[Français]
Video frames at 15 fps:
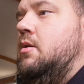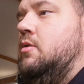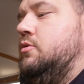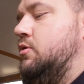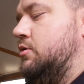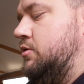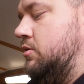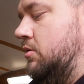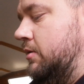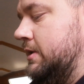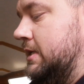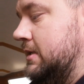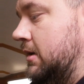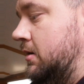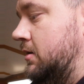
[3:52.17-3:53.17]
dessus en
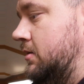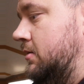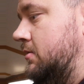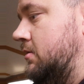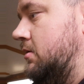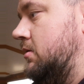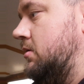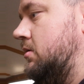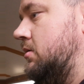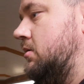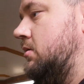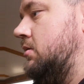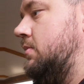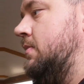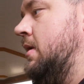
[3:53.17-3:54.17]
disant
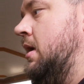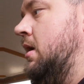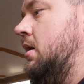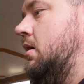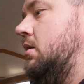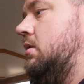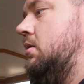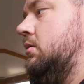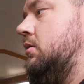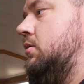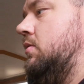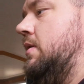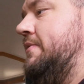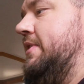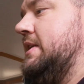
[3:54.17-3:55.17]
qu'effectivement, euh, que
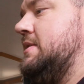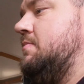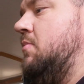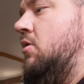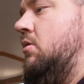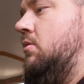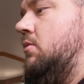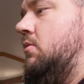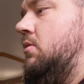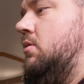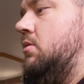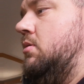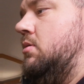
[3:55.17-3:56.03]
effectivement